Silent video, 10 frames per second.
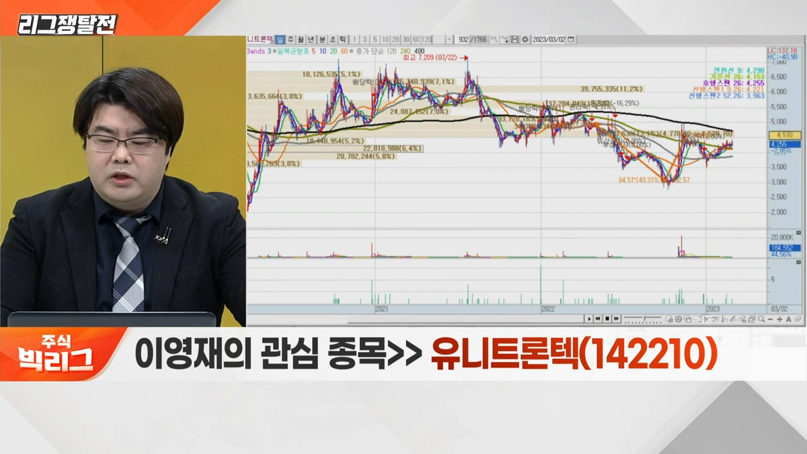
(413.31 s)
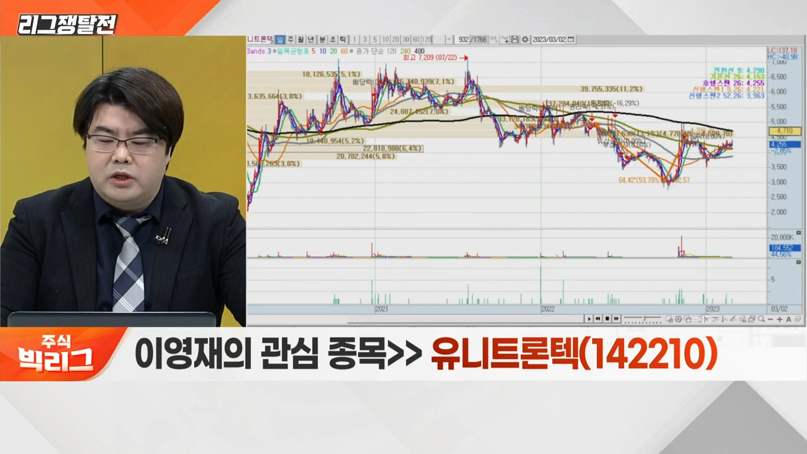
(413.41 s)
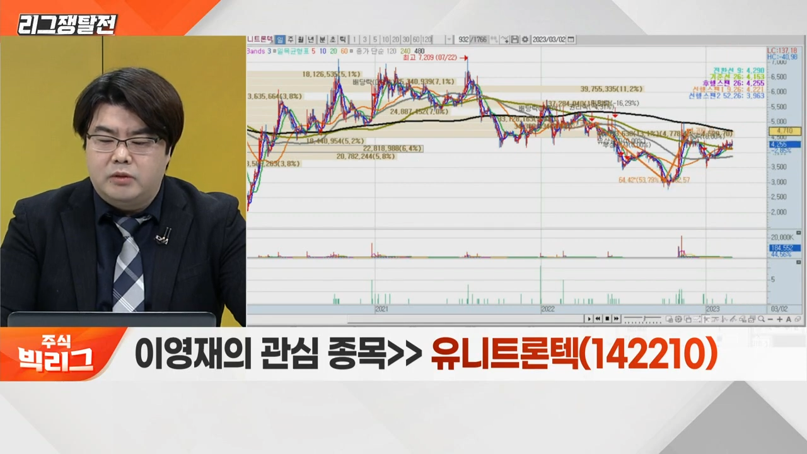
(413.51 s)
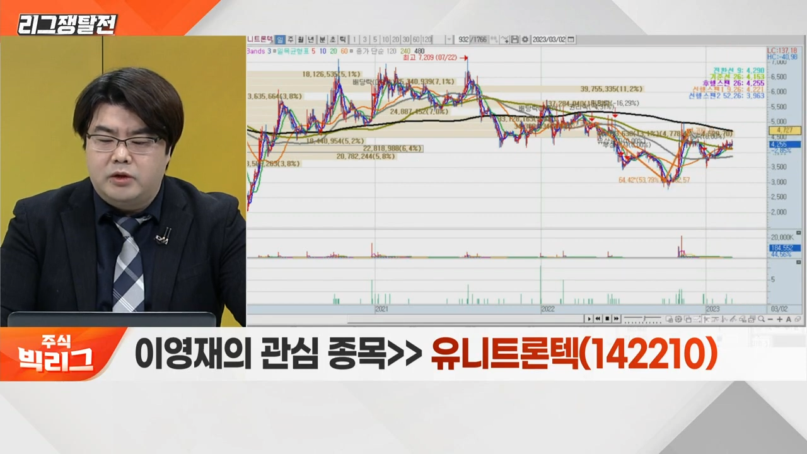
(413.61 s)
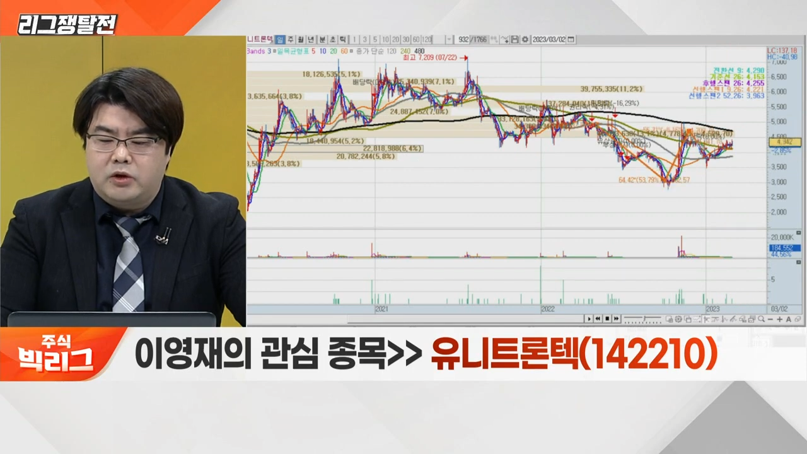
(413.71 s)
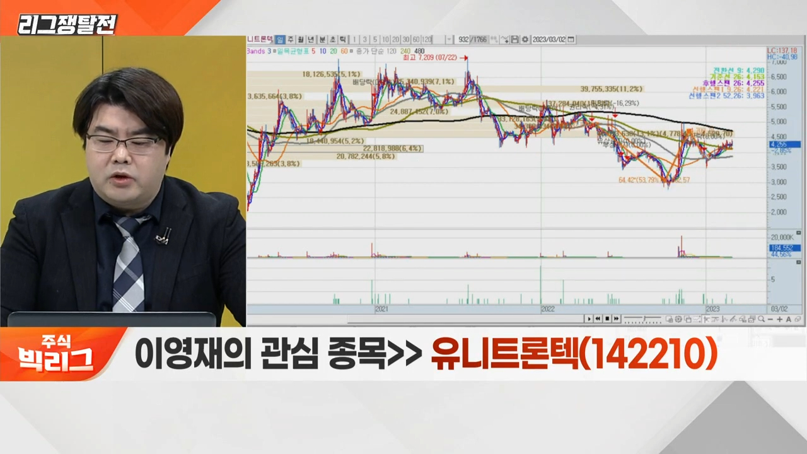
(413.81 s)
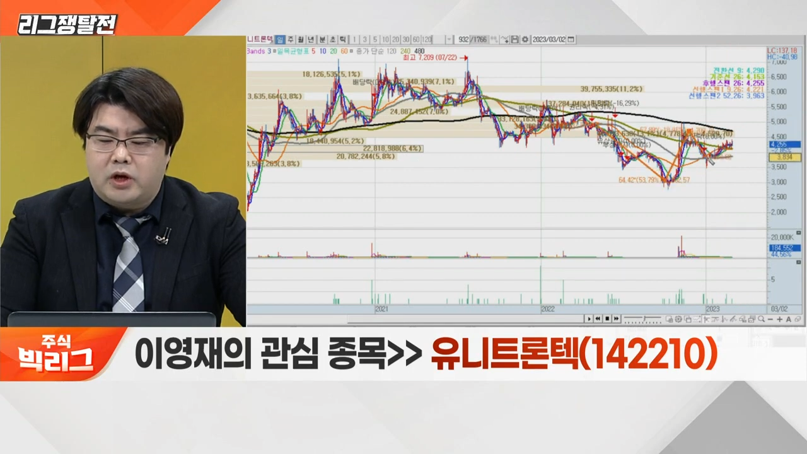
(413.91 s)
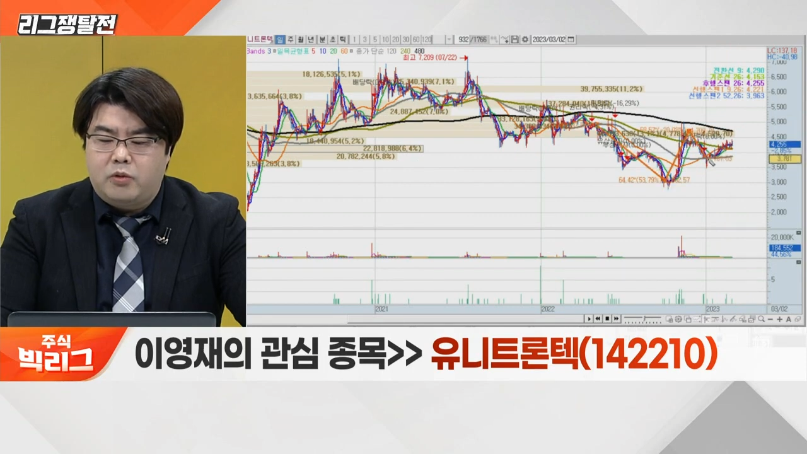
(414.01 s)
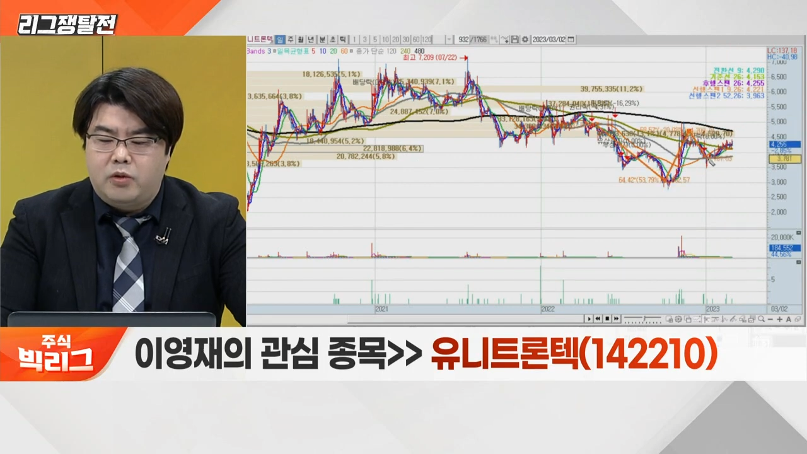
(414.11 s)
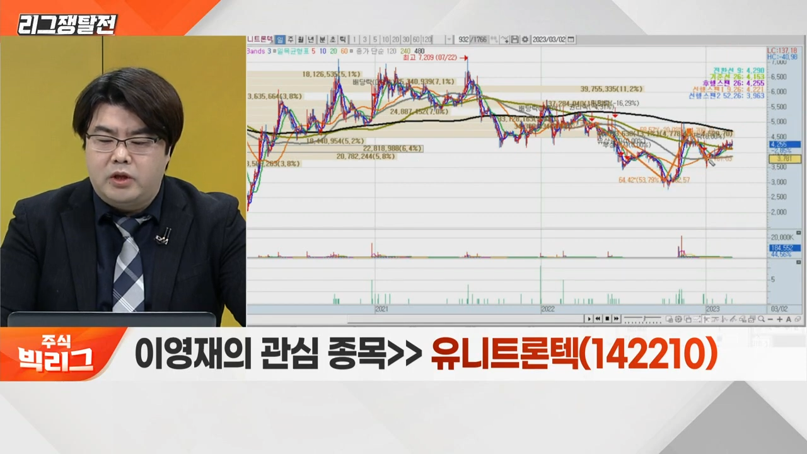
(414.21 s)
지금은
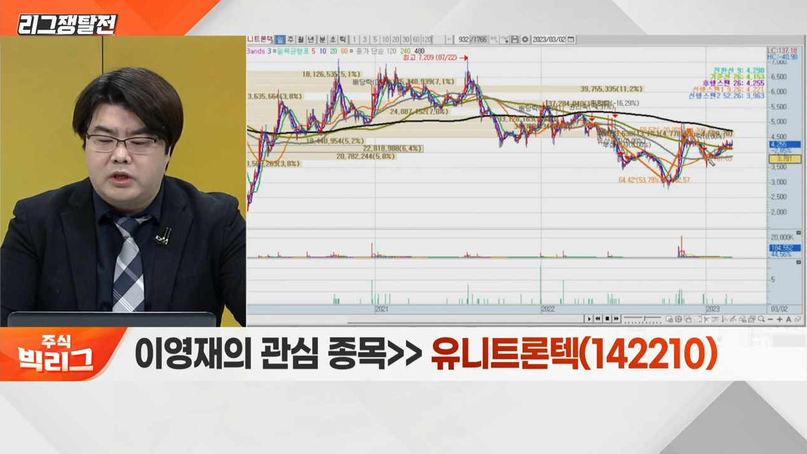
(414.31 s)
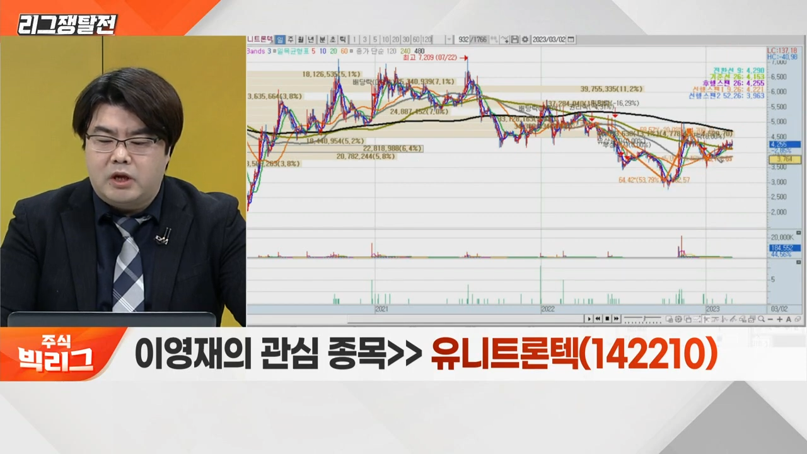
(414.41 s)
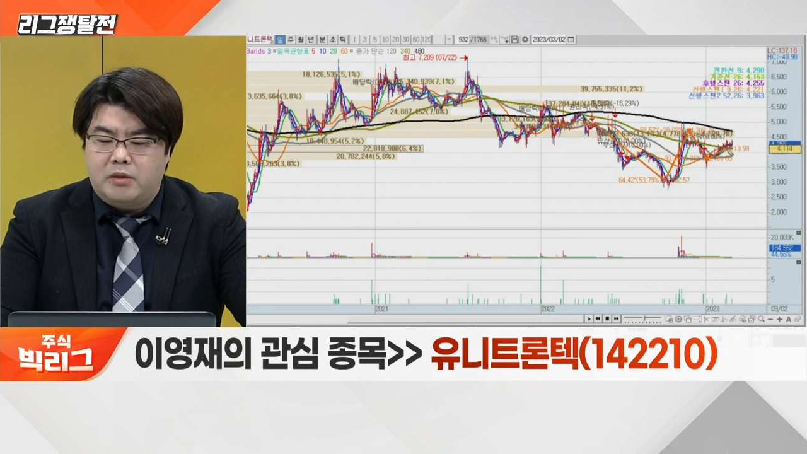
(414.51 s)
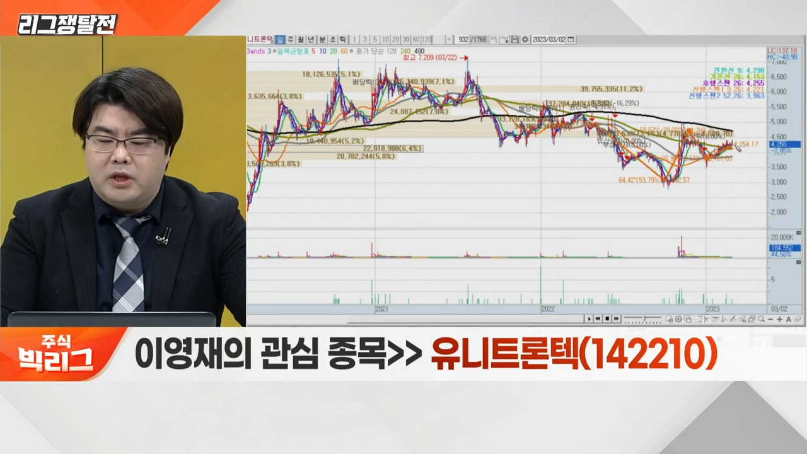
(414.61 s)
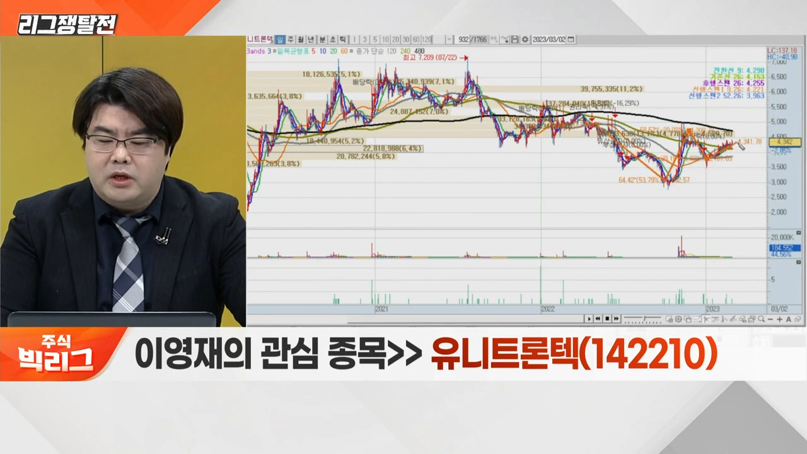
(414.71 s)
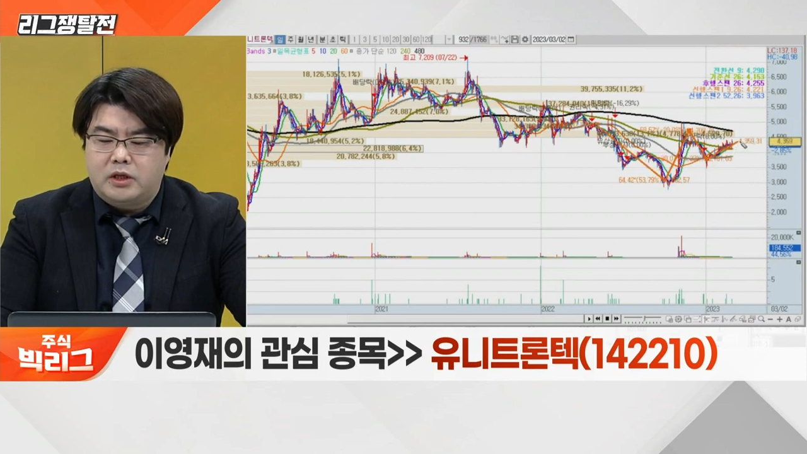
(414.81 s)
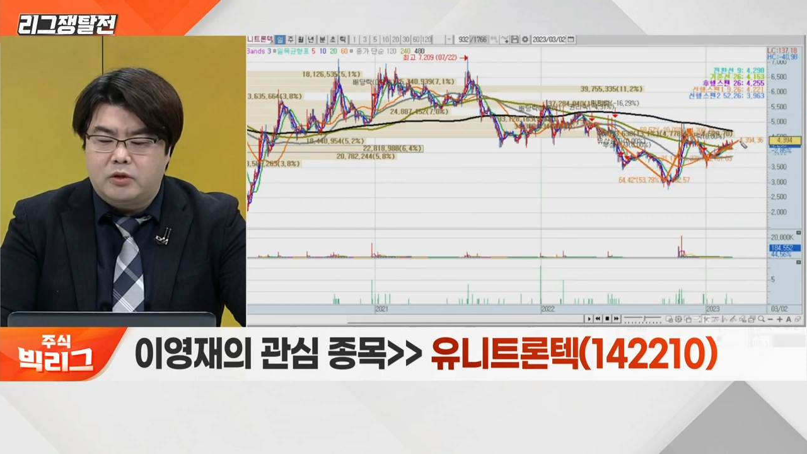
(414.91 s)
저가를 올리는 쌍바닥을